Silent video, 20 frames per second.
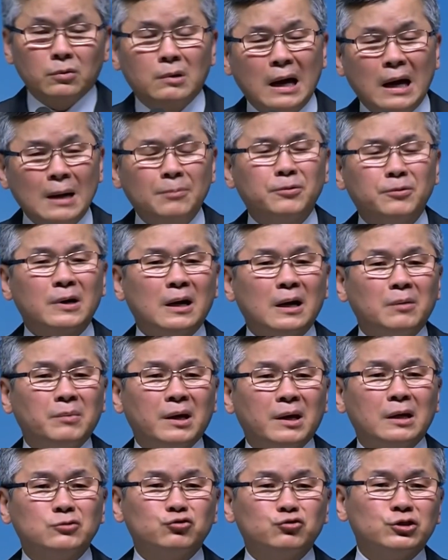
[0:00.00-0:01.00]
그리고
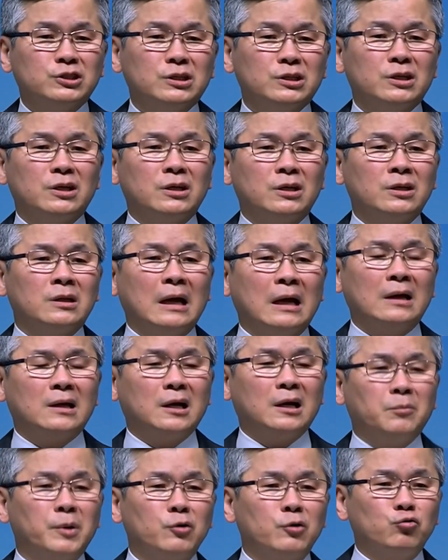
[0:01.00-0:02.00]
아브라함에게 주신
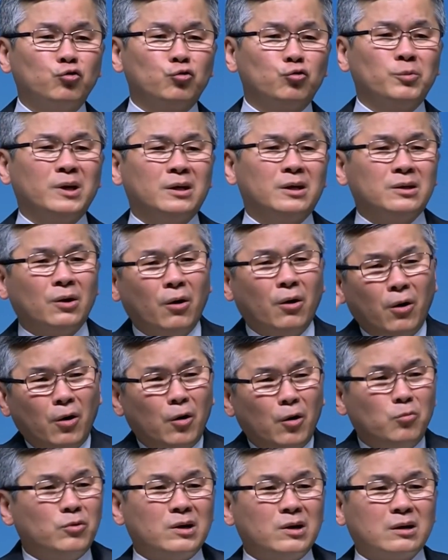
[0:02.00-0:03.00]
하나님의 꿈이
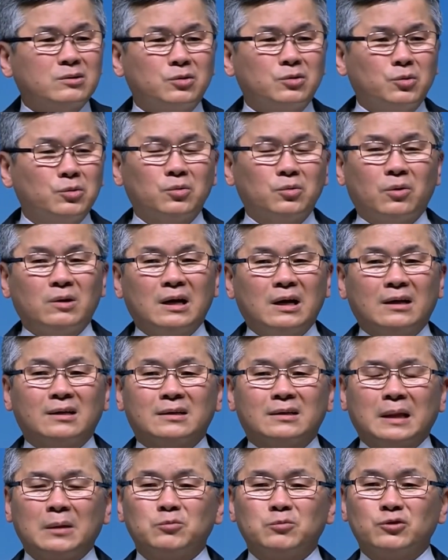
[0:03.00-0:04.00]
너무나 크고
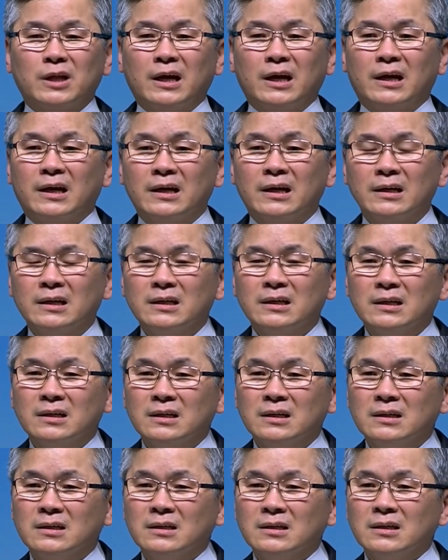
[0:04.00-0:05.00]
놀랐기 때문에
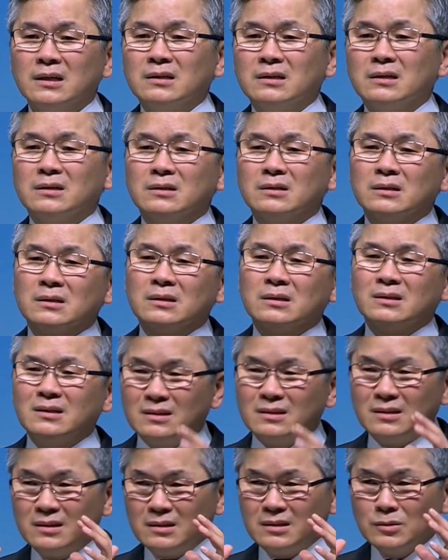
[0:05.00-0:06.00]
이런
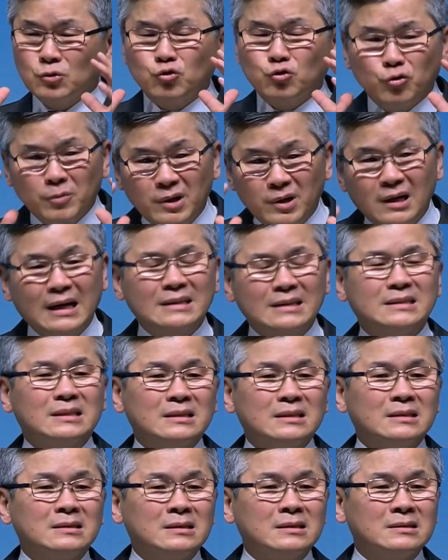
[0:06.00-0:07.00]
큰 꿈을
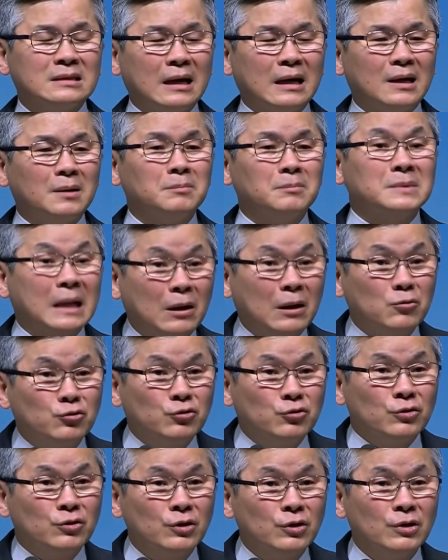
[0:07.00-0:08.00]
가진
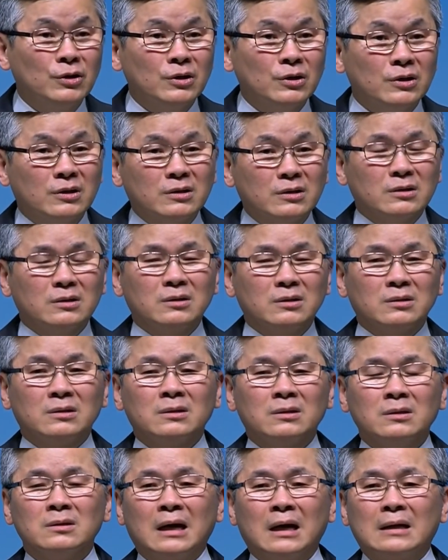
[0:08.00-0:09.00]
사람다운
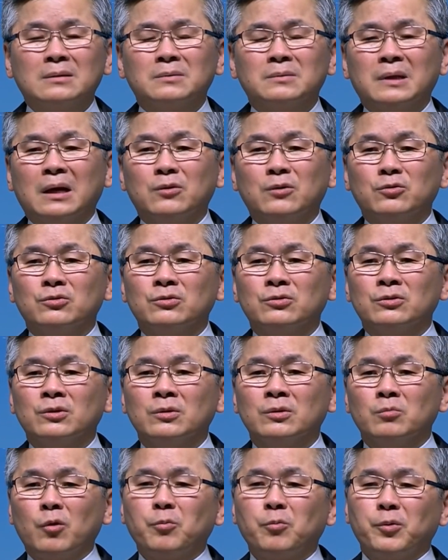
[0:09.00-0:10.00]
그런
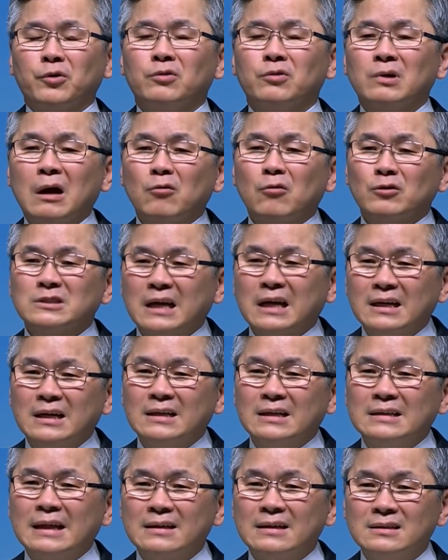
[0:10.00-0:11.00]
아름다운 목표를 갖고
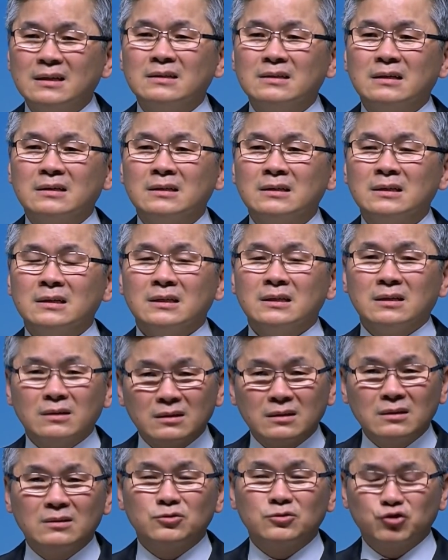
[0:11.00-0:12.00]
살아야 되는 거
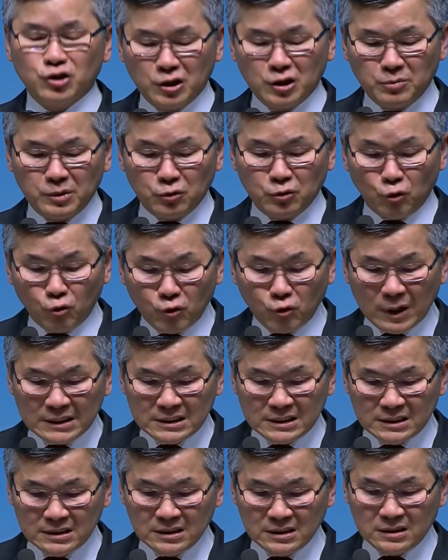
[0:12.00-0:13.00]
이걸 주님이
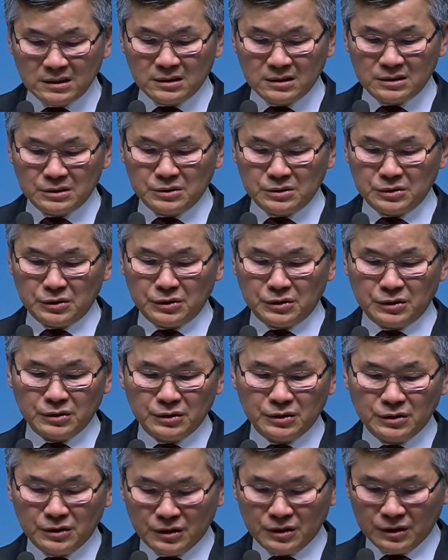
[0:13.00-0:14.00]
요구하시는
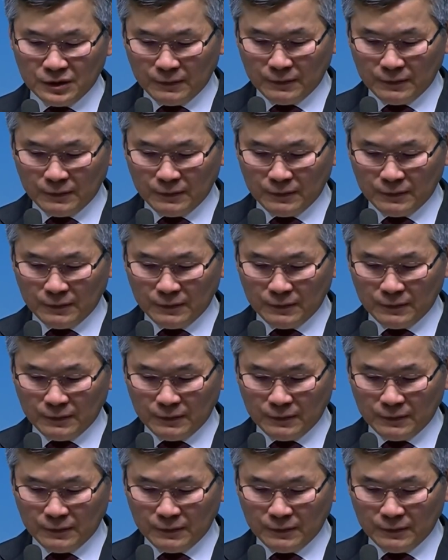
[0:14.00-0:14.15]
거거든요.